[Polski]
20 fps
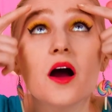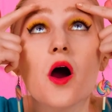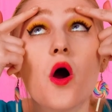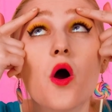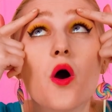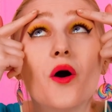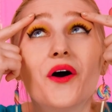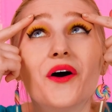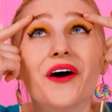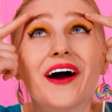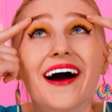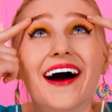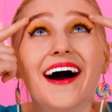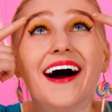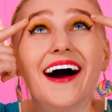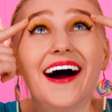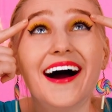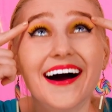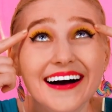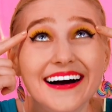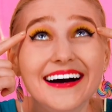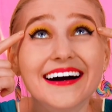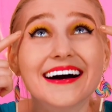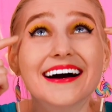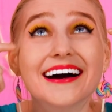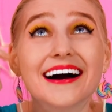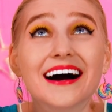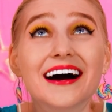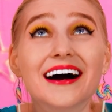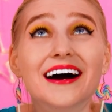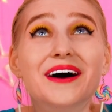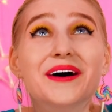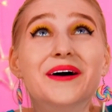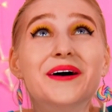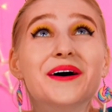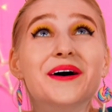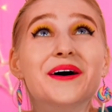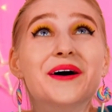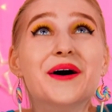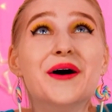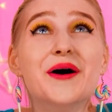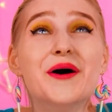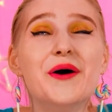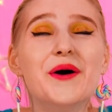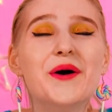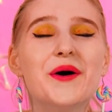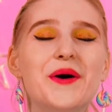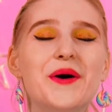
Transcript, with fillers: Udało mi się. Odzyskałam swoje